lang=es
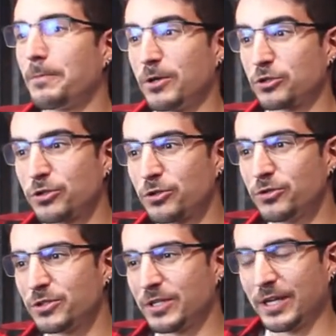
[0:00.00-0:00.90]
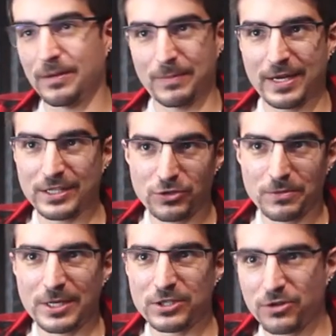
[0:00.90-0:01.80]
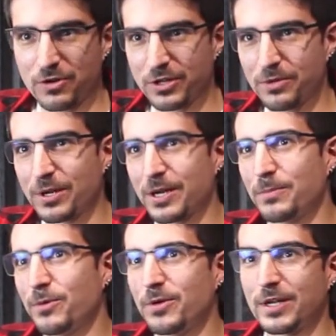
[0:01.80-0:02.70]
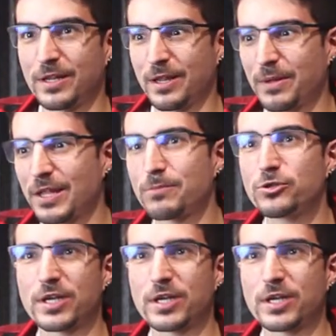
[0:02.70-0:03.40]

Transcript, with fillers: Y nosotros, en mi caso, en mi caso concreto, por ejemplo, y el de David, hacemos